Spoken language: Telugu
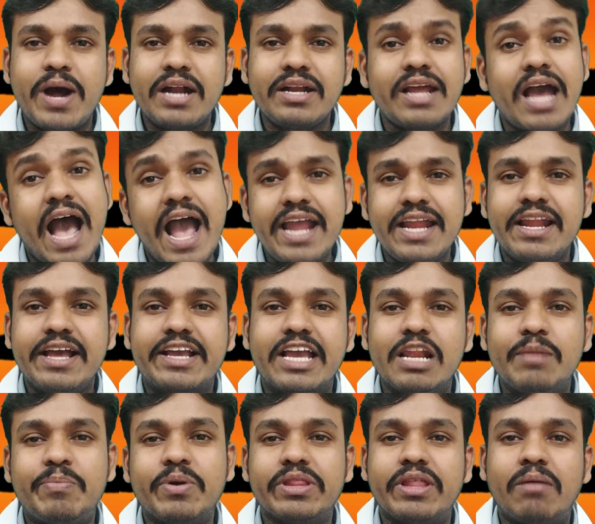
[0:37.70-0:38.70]
పార్ట్ ఐ లోకి
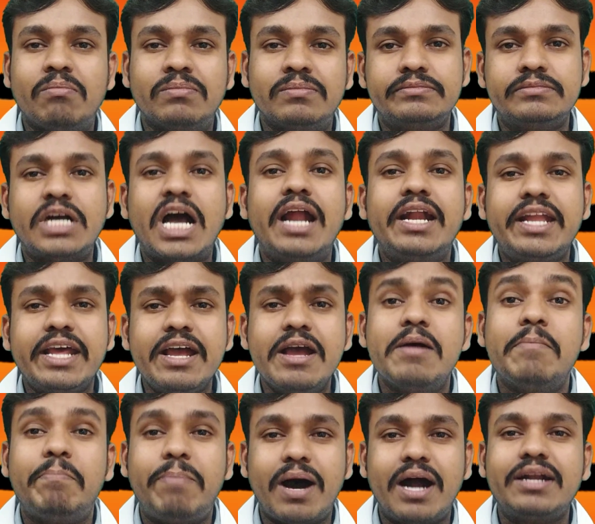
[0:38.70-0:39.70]
వెళ్ళిపోదాం అంటే
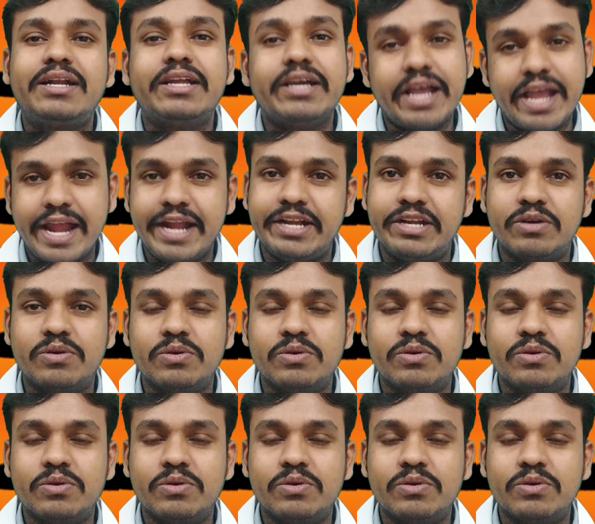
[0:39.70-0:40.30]
పార్ట్ ఎయిట్